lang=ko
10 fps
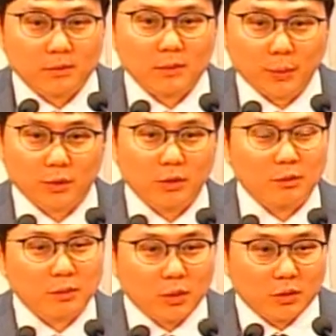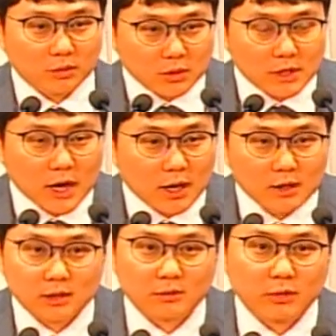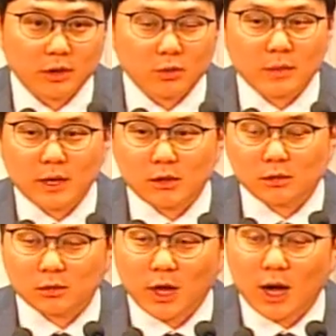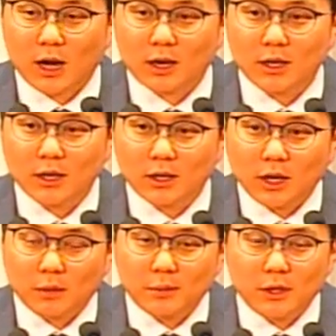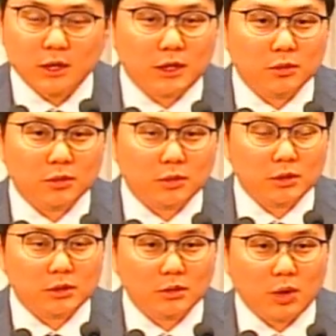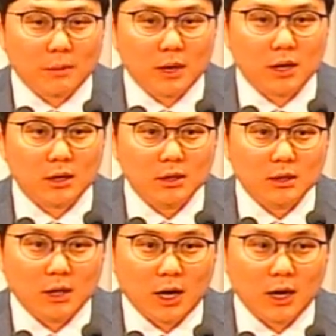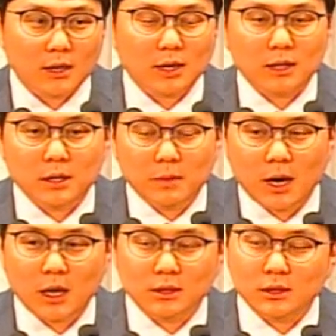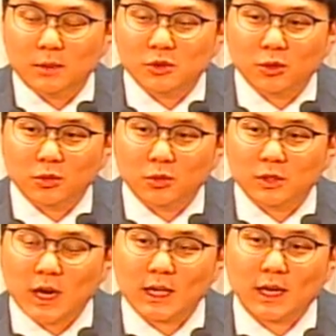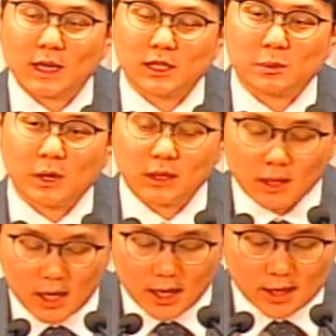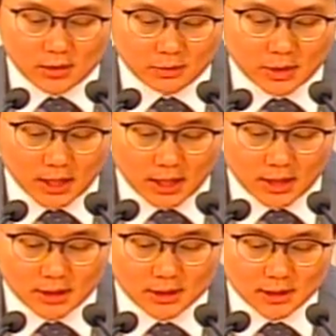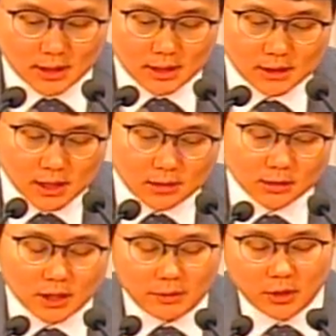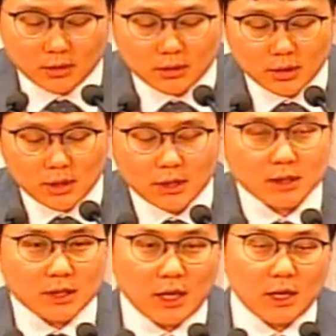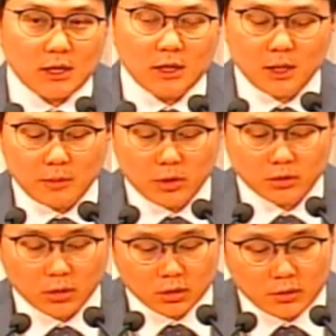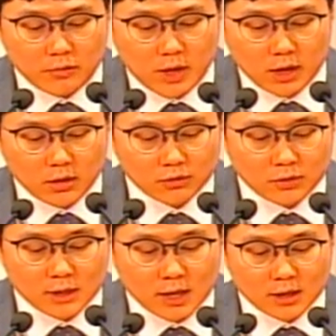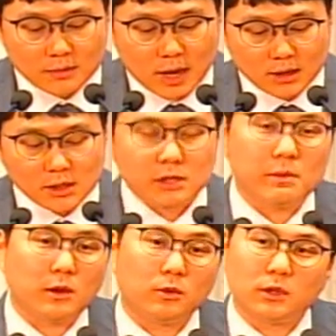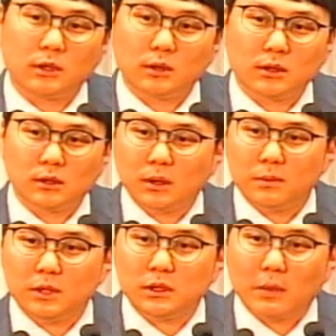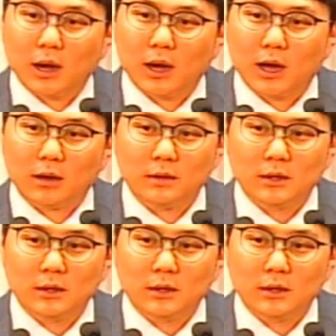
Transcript: 어, 그건 뭐 지나가는 우리 꽃망이들도 다 아, 비기독교인들도 아마 하나님, 하느님 정도 차이 나겠지만 다 알 겁니다. 자, 그렇다면 제2계명 너를 위하여 우상을 만들지 말고 그것들을 섬기지 말라.